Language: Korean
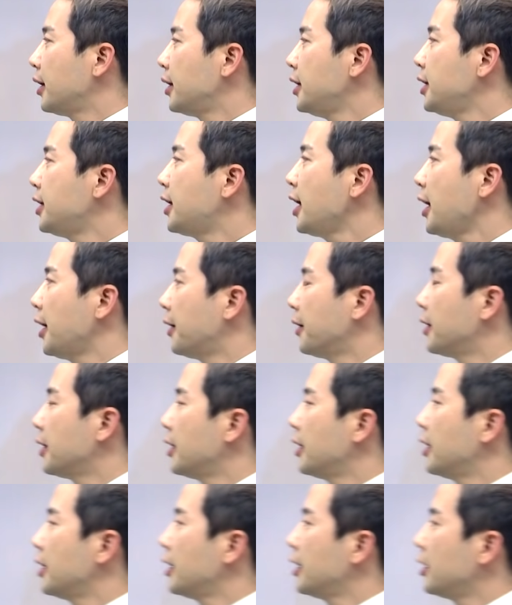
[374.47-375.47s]
이게
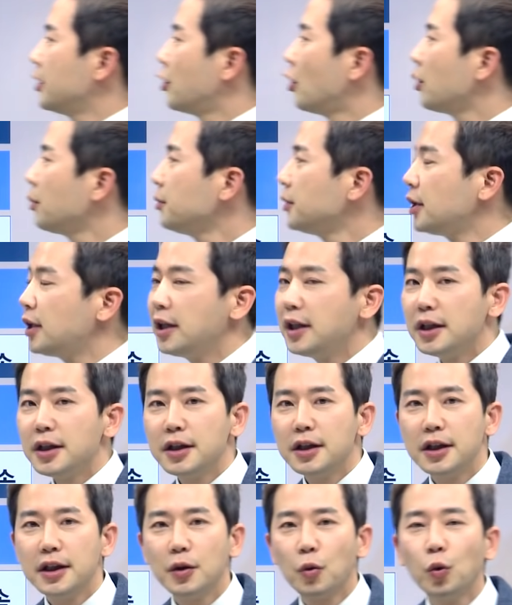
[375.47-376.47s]
여러분들이
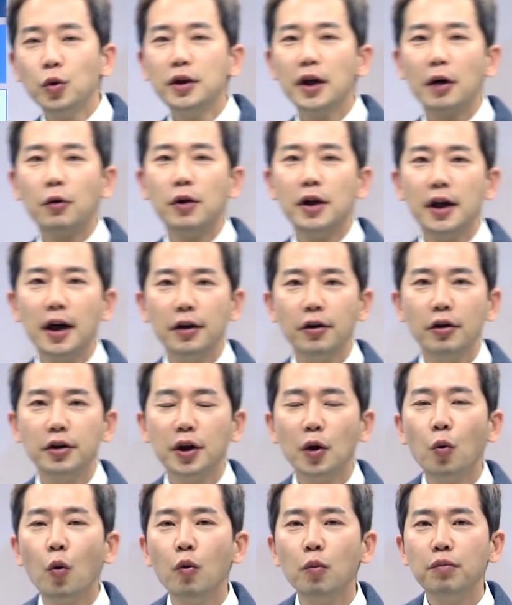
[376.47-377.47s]
고등학교 1학년
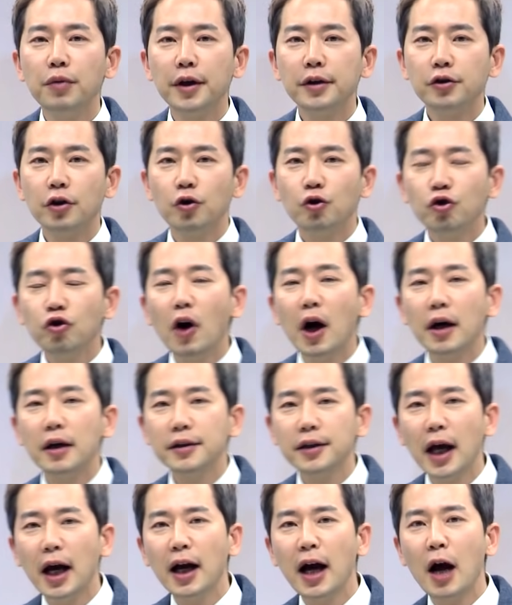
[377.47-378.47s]
때 공부했던
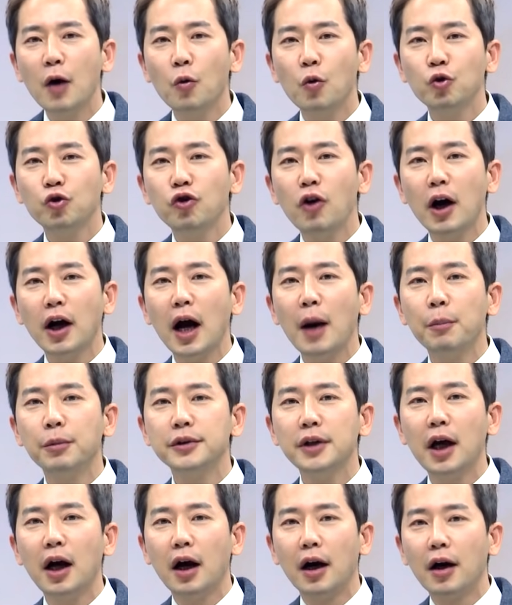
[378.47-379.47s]
수학상하고
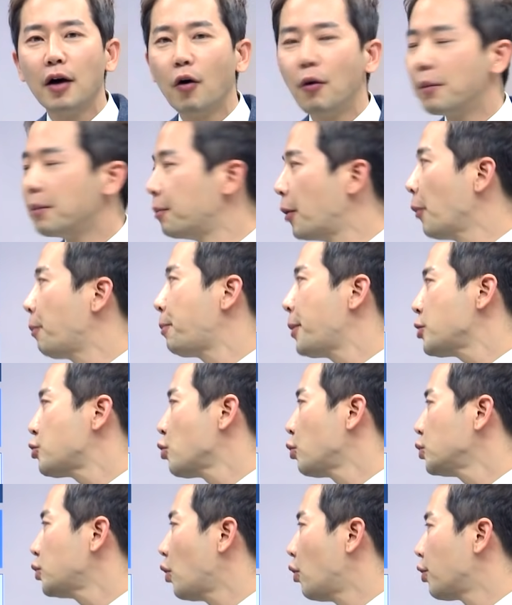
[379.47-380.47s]
수학하보다 몇 배
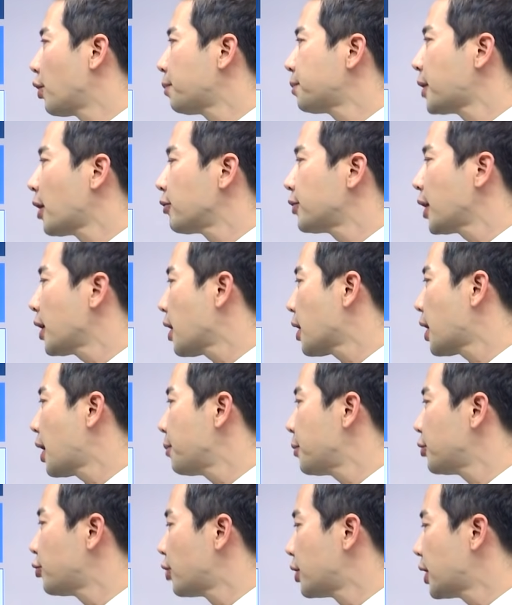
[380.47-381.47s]
정도 어렵다고
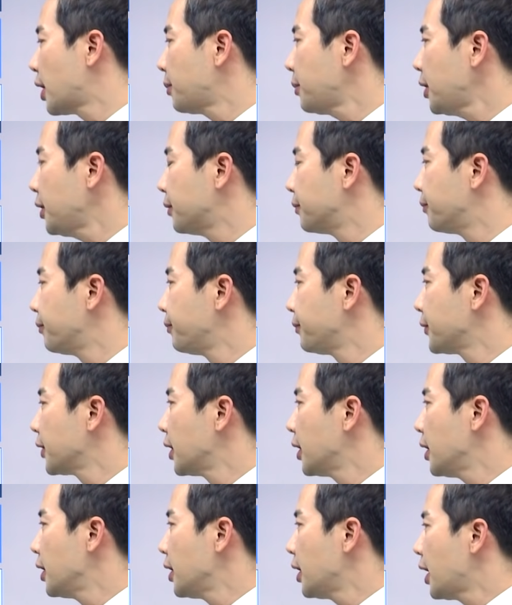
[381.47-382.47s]
생각하면 되냐면
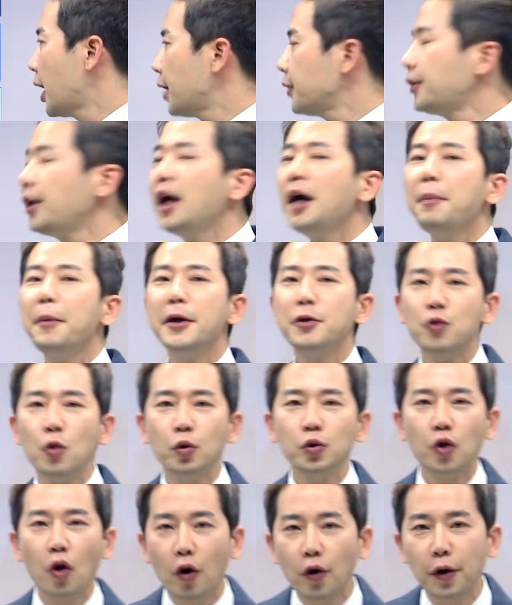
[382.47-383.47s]
한 3배
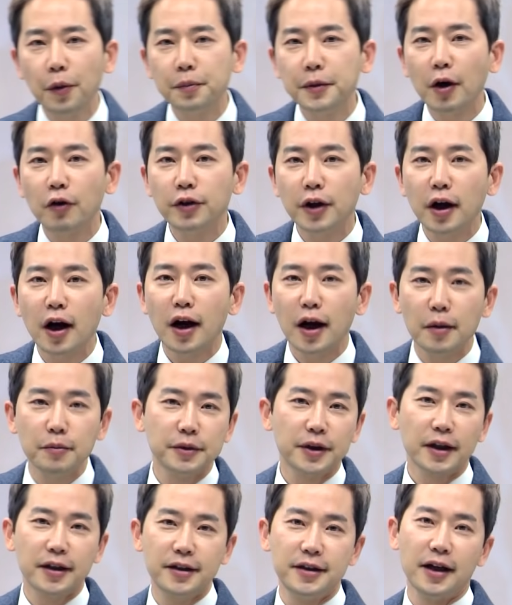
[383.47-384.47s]
정도 어렵다고
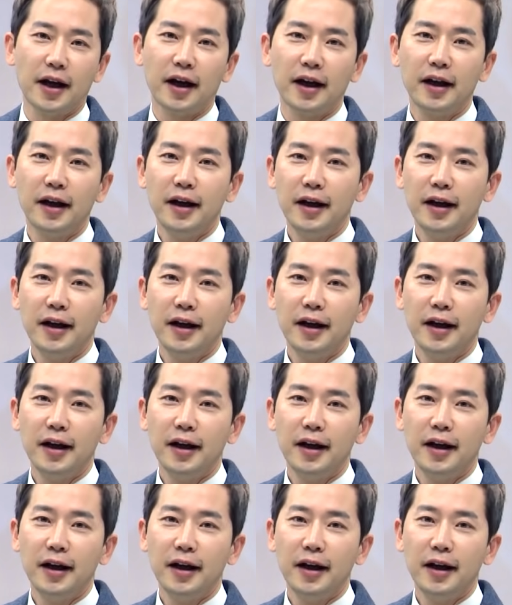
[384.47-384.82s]
생각하면 돼 그냥